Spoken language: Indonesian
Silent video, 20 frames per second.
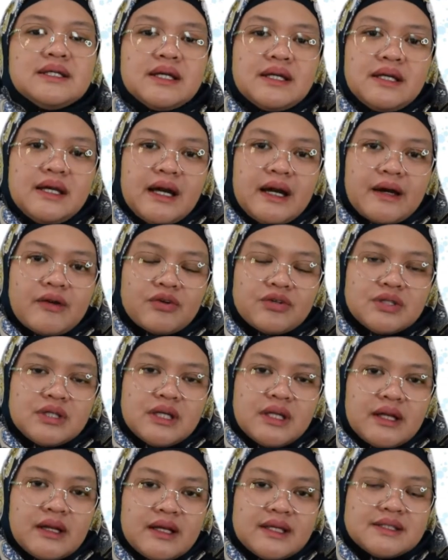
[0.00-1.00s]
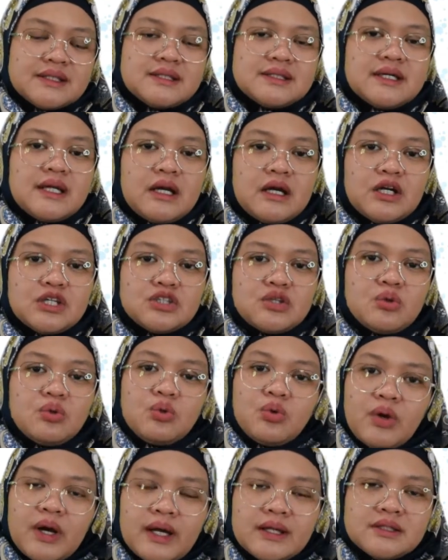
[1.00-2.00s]
Jadi harus dinilai secara
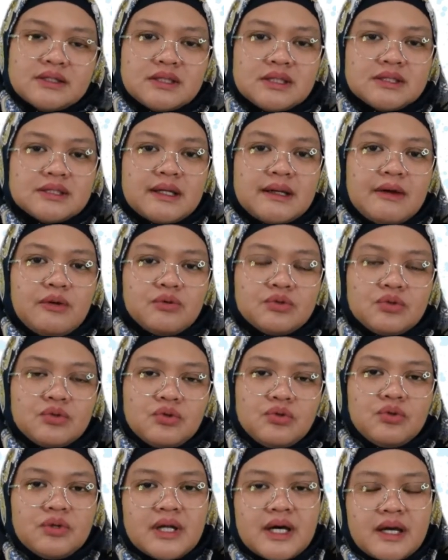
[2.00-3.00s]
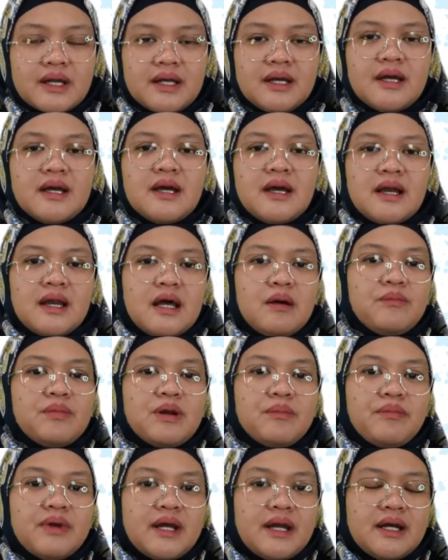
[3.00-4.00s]
keseluruhan, secara utuh dari
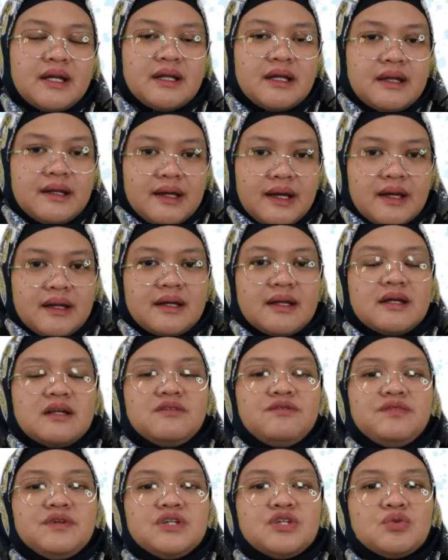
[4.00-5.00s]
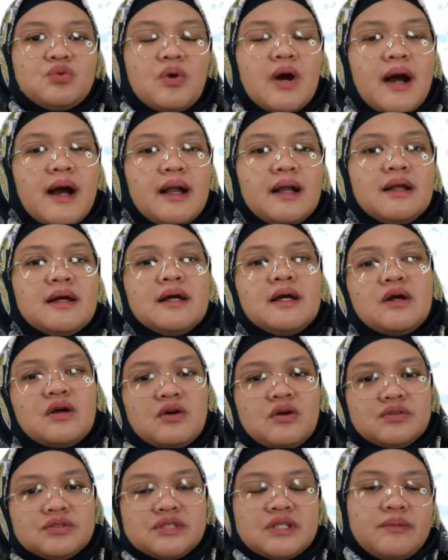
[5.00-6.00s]
label merek dilihat dari visual,
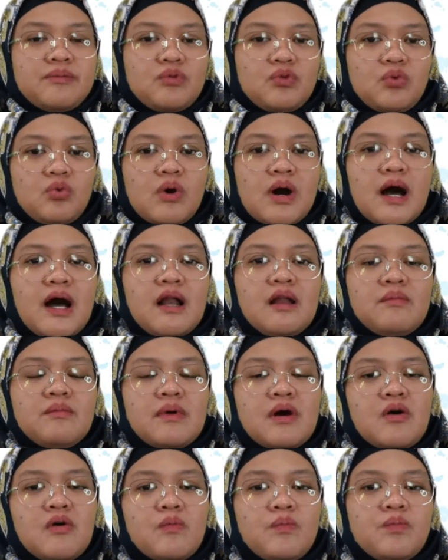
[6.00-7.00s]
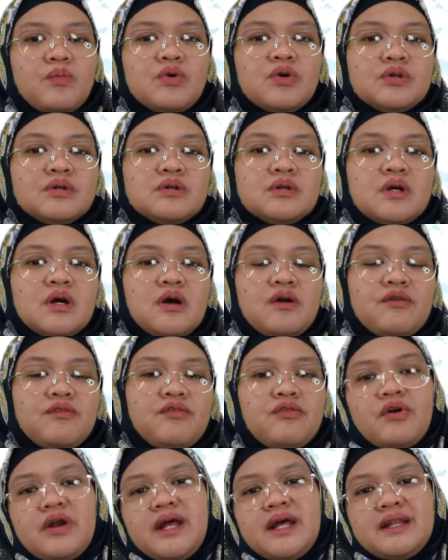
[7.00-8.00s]
konseptual maupun
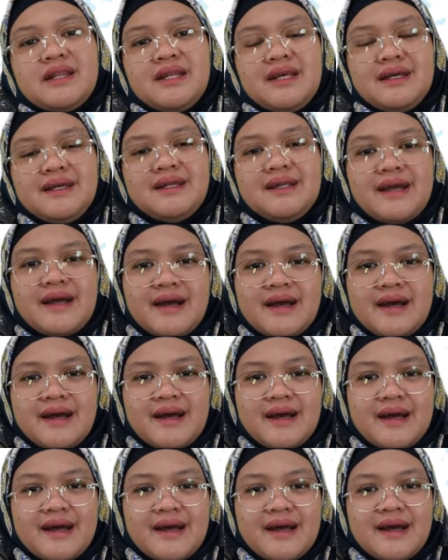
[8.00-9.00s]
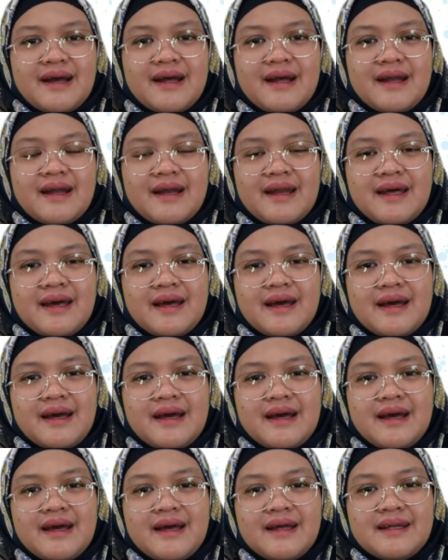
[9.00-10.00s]
fonetiknya.
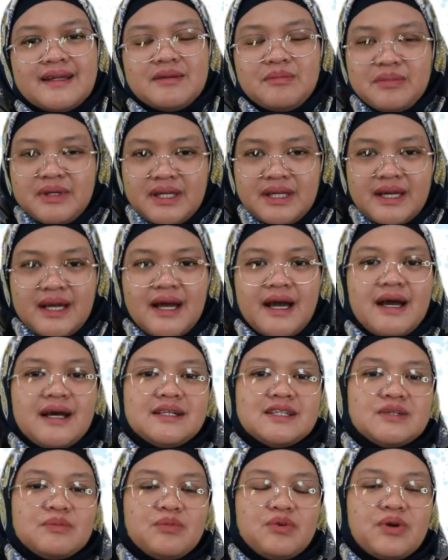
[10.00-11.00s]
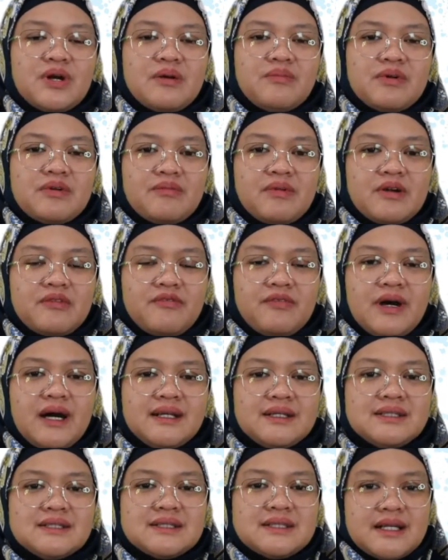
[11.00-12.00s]
Nah, demikian semoga
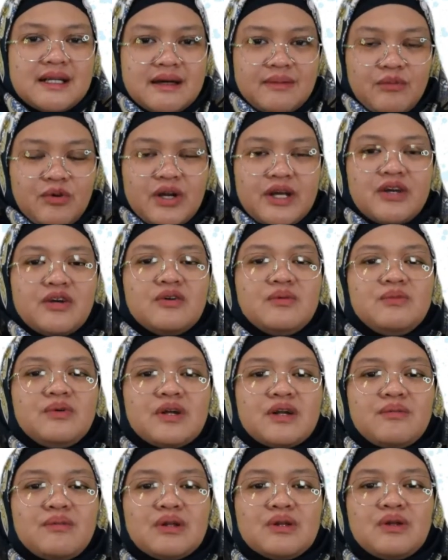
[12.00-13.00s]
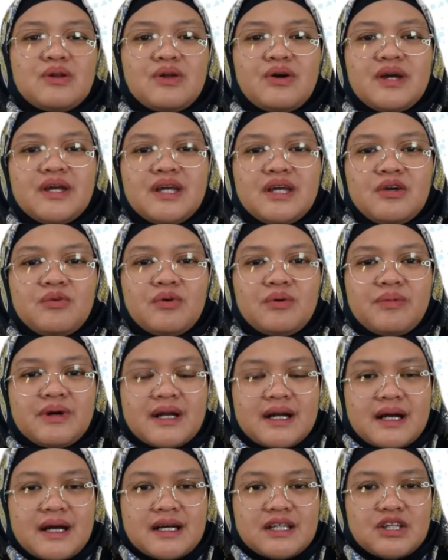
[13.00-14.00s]
bermanfaat. Assalamualaikum warahmatullahi
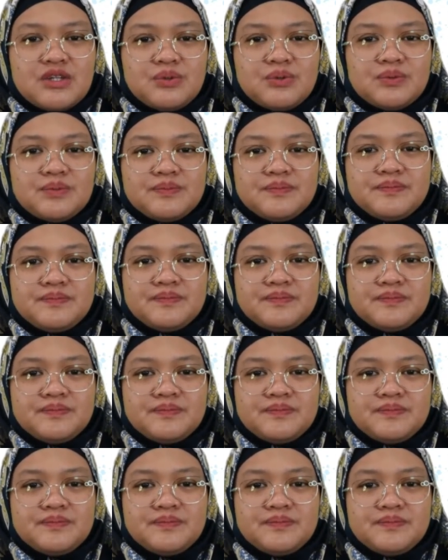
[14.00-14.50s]
wabarakatuh.